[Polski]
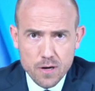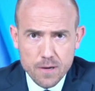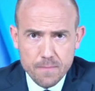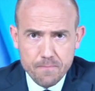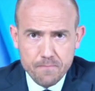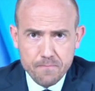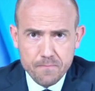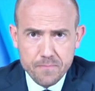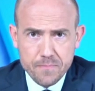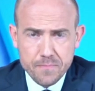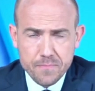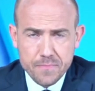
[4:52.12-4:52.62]

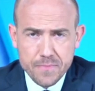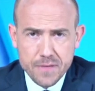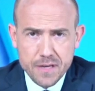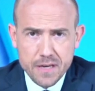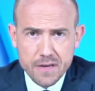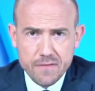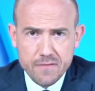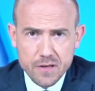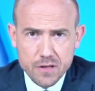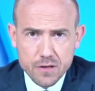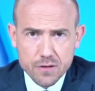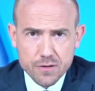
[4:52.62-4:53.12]
nie
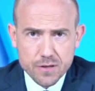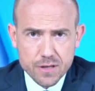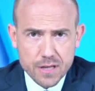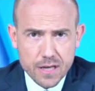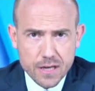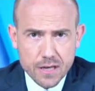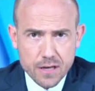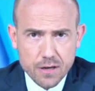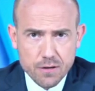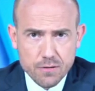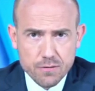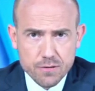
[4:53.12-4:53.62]
widząc
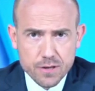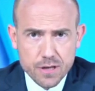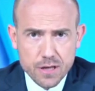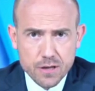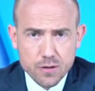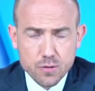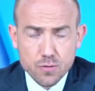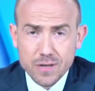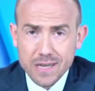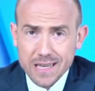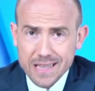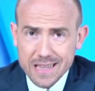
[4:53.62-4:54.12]
takiego
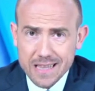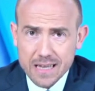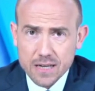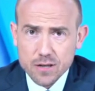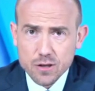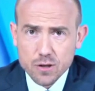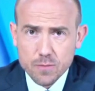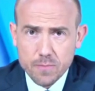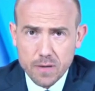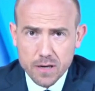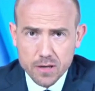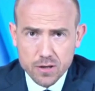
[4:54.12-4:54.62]
sensu, jednak
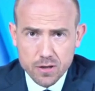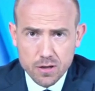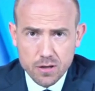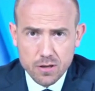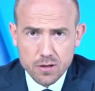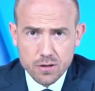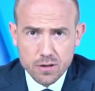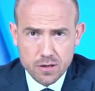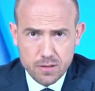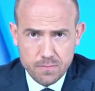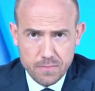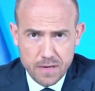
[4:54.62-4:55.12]
zobaczyli,
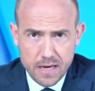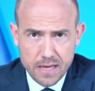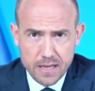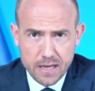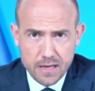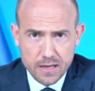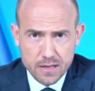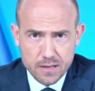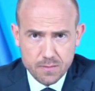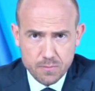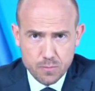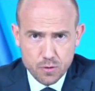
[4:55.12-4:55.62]
że zmiana
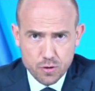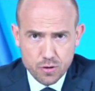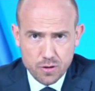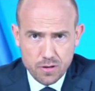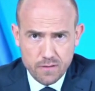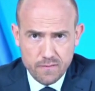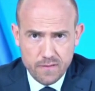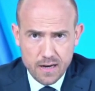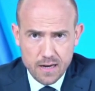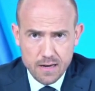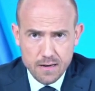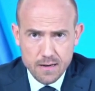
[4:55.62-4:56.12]
jest
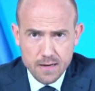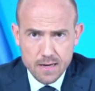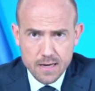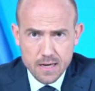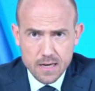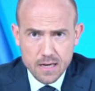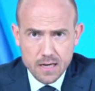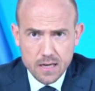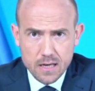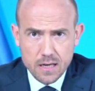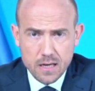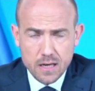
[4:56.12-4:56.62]
możliwa
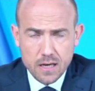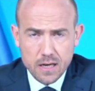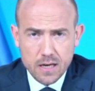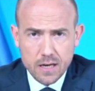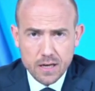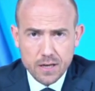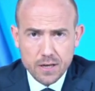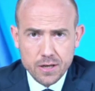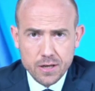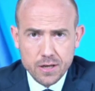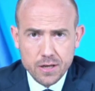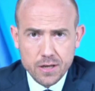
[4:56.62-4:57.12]
e,
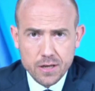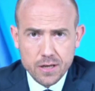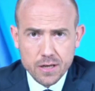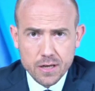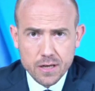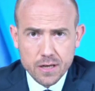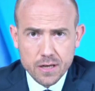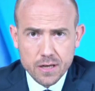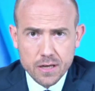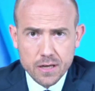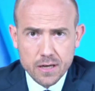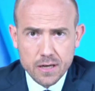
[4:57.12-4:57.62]
i
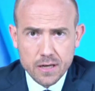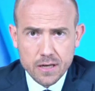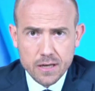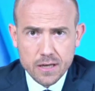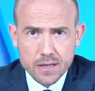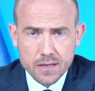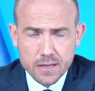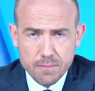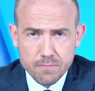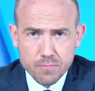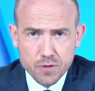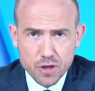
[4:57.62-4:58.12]
e,
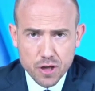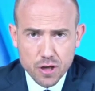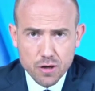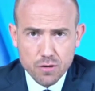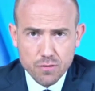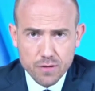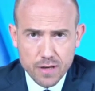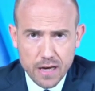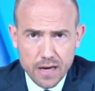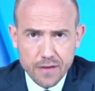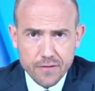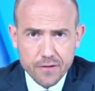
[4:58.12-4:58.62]
jestem
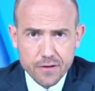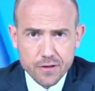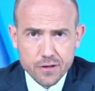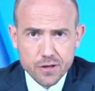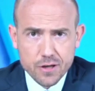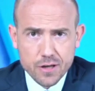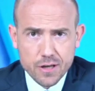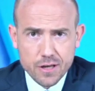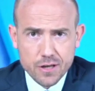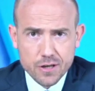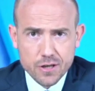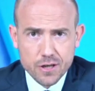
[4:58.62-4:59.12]
przekonany, że
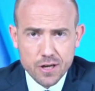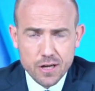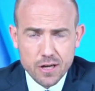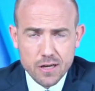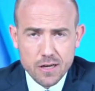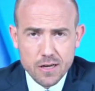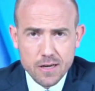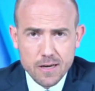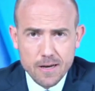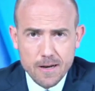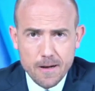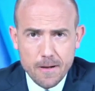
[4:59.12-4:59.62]
jeżeli
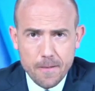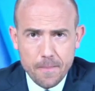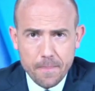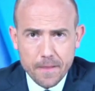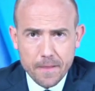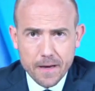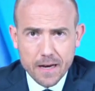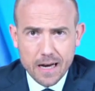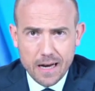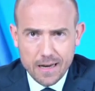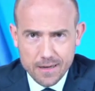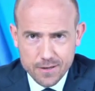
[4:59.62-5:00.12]

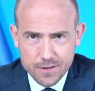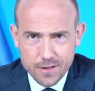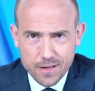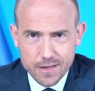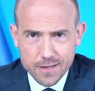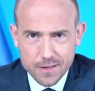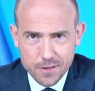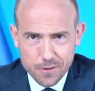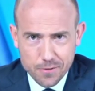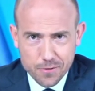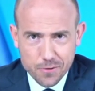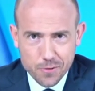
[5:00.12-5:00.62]
każda z
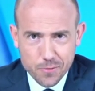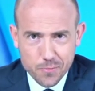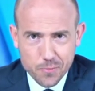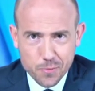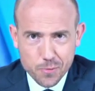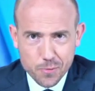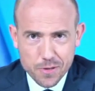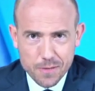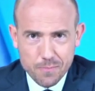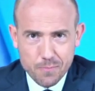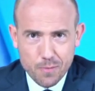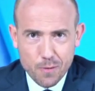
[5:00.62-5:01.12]
osób,
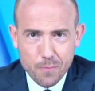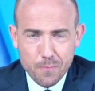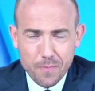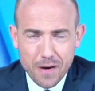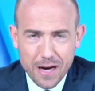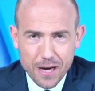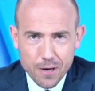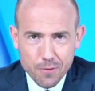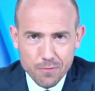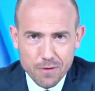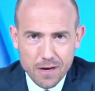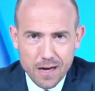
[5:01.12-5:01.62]
która
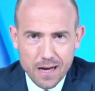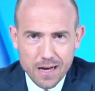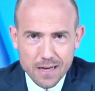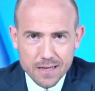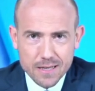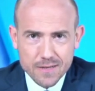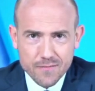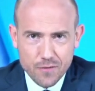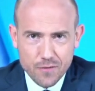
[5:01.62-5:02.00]
poparła swoim